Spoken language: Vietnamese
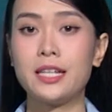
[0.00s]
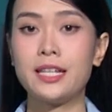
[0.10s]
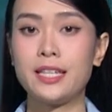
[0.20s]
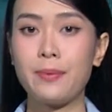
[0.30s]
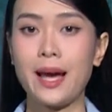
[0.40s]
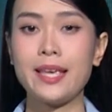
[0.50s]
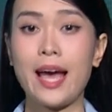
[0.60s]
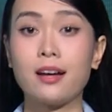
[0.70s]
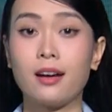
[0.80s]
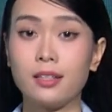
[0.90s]
sẽ giúp khán
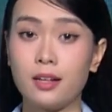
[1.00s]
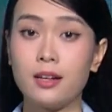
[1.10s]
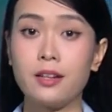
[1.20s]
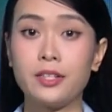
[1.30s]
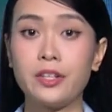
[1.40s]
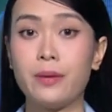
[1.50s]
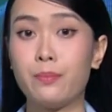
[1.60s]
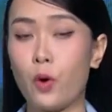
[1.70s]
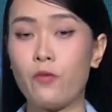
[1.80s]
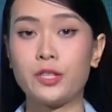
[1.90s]
giả cẩn thận hơn trước khi
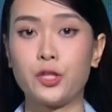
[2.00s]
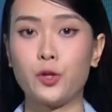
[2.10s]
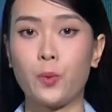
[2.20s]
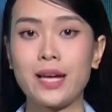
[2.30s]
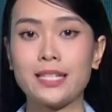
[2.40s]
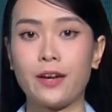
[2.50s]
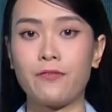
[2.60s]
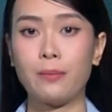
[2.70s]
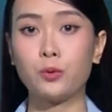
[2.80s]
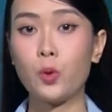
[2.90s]
mua và sử dụng các sản
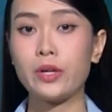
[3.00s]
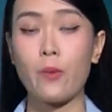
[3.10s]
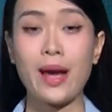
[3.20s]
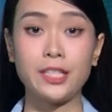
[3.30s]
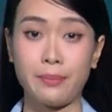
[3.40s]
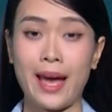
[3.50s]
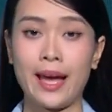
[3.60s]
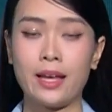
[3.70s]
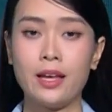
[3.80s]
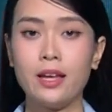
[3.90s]
phẩm thuốc rao bán trên
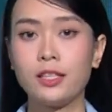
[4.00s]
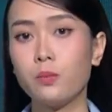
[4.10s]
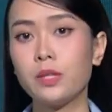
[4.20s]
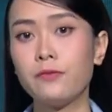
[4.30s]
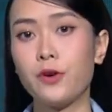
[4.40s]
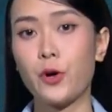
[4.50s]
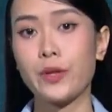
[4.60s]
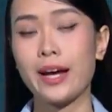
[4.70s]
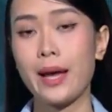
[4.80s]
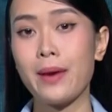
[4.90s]
mạng. Thông tin vừa rồi
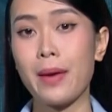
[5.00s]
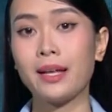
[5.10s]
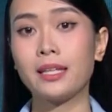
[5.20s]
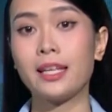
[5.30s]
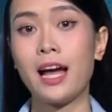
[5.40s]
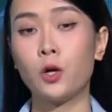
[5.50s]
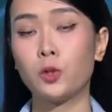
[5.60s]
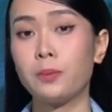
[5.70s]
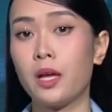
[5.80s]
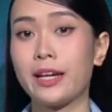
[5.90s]
đã khép lại bản tin Alo
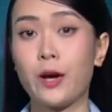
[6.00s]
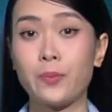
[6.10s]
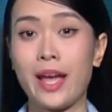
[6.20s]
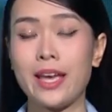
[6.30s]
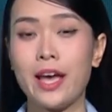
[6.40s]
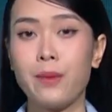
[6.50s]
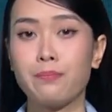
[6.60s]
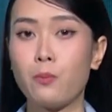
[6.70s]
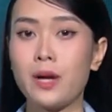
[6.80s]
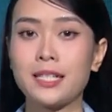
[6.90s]
Doctor ngày hôm nay.
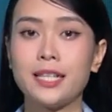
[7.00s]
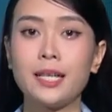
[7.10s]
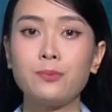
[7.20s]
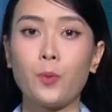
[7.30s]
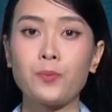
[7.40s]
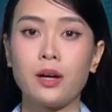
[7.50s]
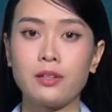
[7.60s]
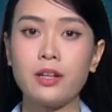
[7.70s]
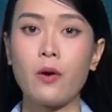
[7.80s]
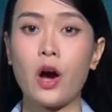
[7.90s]
Mong rằng sẽ tiếp tục nhận
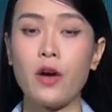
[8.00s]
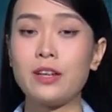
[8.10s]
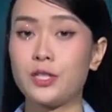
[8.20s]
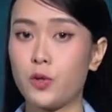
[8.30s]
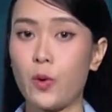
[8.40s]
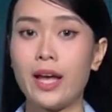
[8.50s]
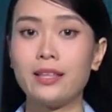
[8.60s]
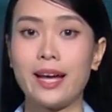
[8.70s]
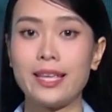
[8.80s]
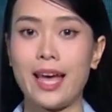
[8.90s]
những câu hỏi về sức khỏe
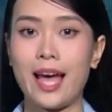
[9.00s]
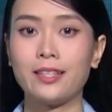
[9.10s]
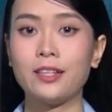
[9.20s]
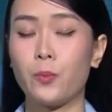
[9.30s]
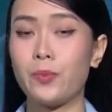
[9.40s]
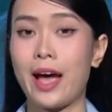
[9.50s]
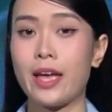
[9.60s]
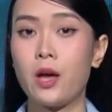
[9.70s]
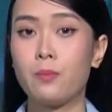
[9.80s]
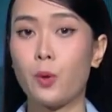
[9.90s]
từ khán giả tới tổng đài
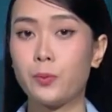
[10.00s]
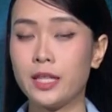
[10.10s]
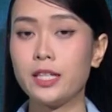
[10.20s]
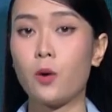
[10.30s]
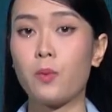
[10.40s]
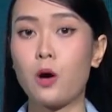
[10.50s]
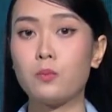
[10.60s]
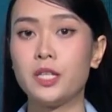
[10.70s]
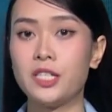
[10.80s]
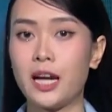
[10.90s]
1900
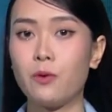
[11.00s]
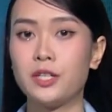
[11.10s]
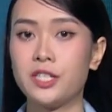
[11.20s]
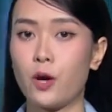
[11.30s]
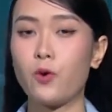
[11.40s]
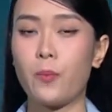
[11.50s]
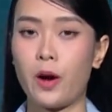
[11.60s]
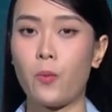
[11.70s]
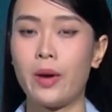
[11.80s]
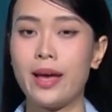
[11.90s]
96
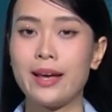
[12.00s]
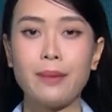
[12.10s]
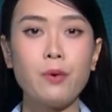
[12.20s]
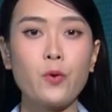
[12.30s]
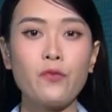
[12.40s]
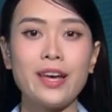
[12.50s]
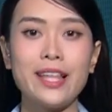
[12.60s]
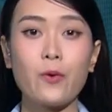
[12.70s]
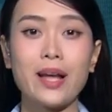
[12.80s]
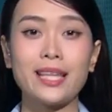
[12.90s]
9600. Cảm ơn quý vị
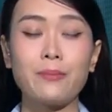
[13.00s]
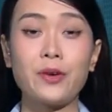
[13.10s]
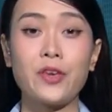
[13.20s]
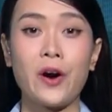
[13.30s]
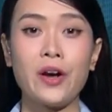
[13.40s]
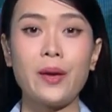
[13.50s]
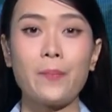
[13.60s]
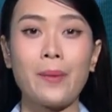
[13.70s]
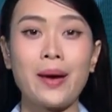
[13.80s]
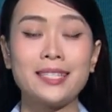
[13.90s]
đã quan tâm theo dõi.
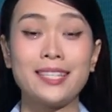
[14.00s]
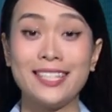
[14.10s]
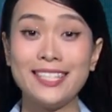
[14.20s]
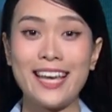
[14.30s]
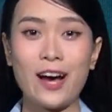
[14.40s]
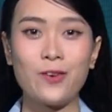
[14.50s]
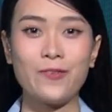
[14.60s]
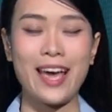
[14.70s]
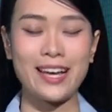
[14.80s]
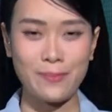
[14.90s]
Ban Mai xin kính chào và hẹn gặp